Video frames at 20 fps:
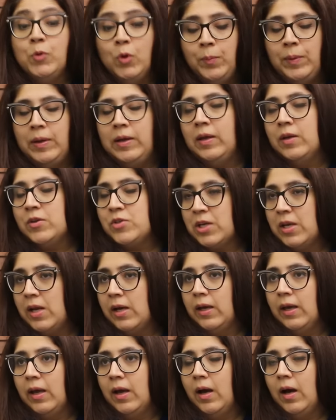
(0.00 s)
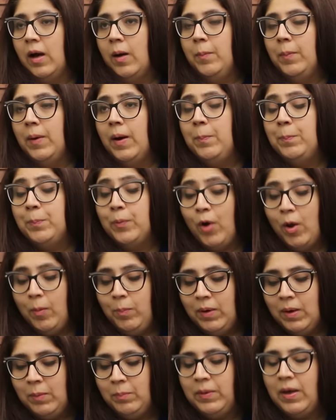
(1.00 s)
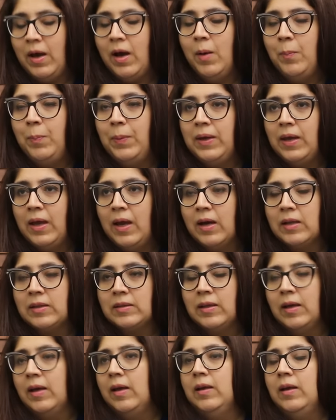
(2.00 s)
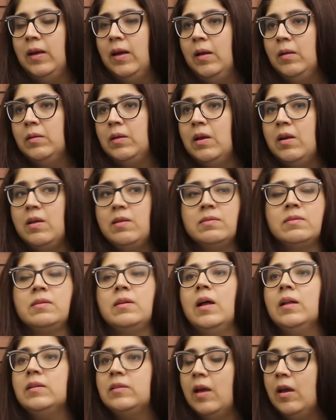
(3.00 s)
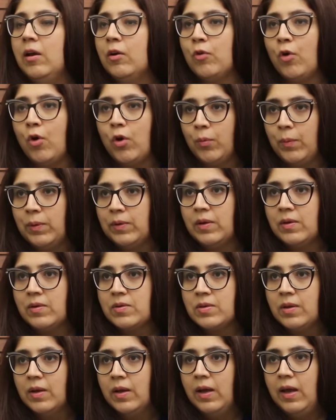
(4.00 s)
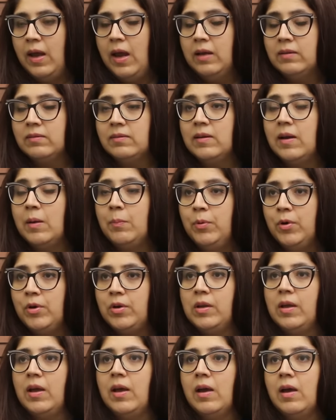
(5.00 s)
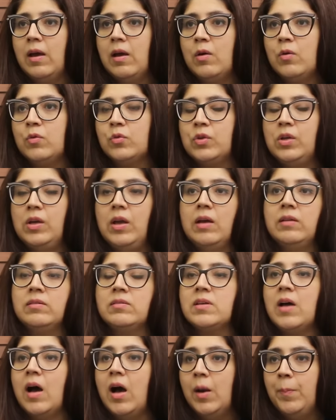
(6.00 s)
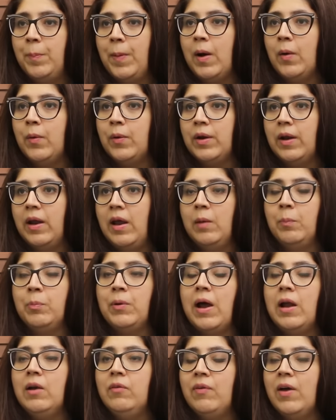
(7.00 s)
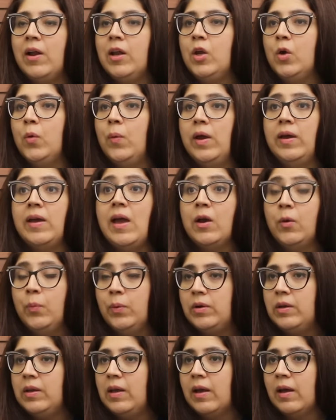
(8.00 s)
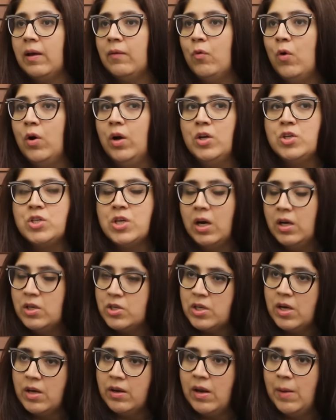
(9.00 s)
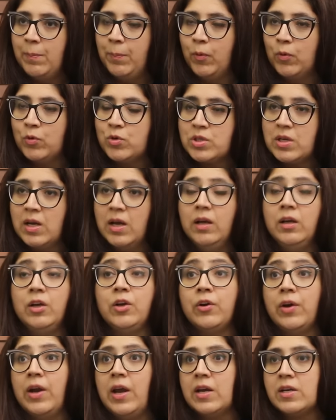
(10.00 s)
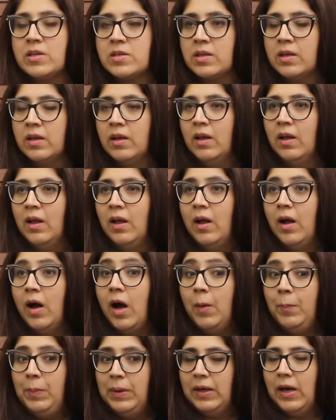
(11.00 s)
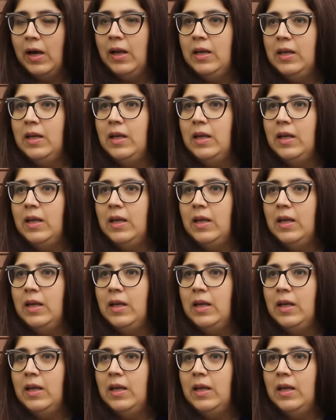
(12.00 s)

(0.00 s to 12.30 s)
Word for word: टू चला गया अब अब प्रॉब्लम यहाँ पे ये आता है कि देर इज नथिंग रॉन्ग विद इट एक सेलिब्रिटी है उसकी एक स्टार पावर है एक ब्रांड वैल्यू एक एक्विटी है वो अगर चार्ज कर रहा है पोस्ट के ग्रेट अभी कल